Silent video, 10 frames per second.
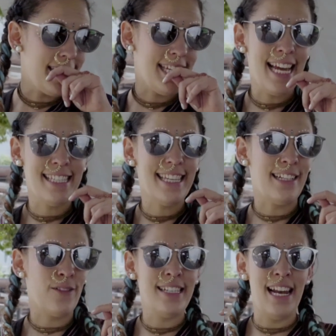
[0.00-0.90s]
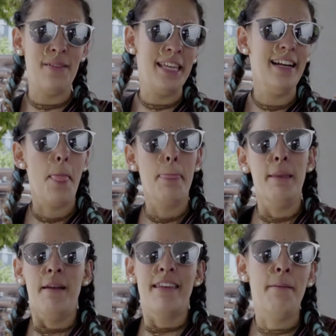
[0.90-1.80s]
así ya a estas alturas de la vida
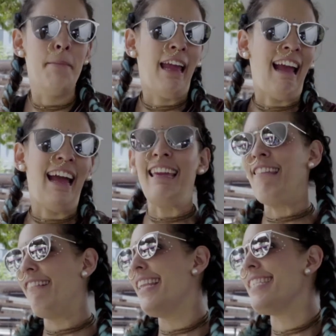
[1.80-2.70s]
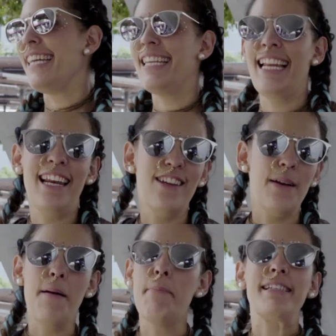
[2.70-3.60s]
ya me he caído en escenarios,
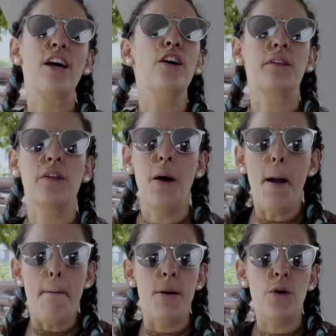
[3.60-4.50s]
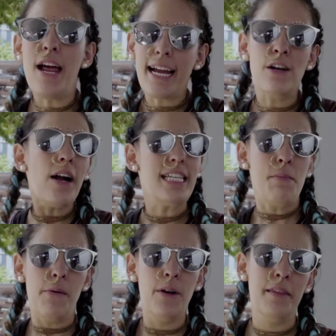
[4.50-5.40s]
ya me ha pasado de todo, pero una que nunca se
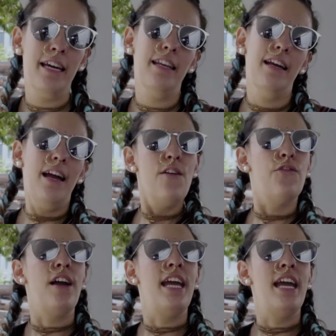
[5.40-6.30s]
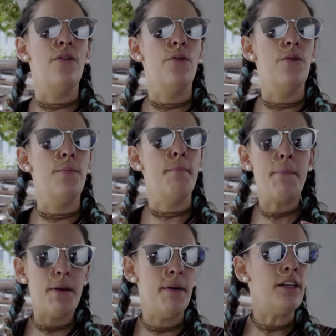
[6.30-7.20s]
me va a olvidar fue mi
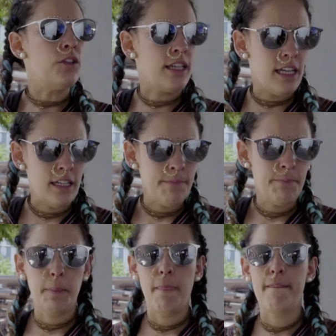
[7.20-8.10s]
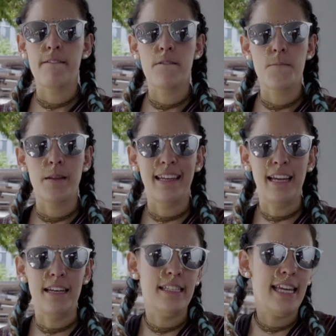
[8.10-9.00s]
primer toquín,
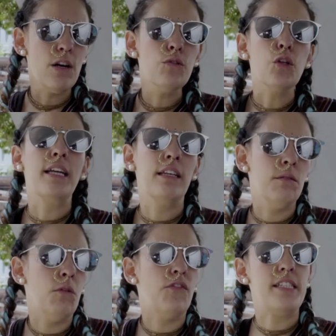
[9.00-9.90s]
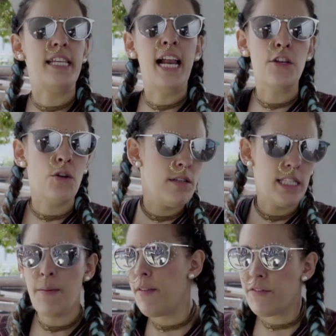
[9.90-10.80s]
que ni siquiera era un toquín como oficial, yo no
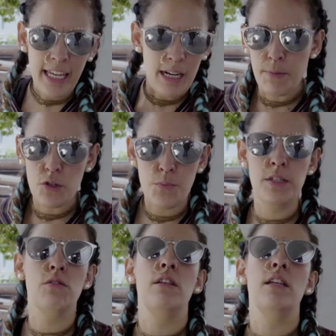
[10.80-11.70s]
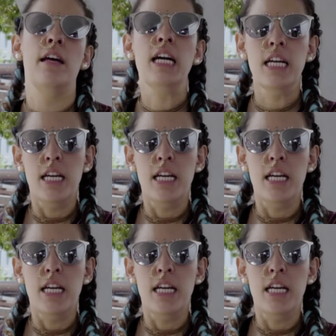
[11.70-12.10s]
estaba en Flyer, por supuesto, ni nada,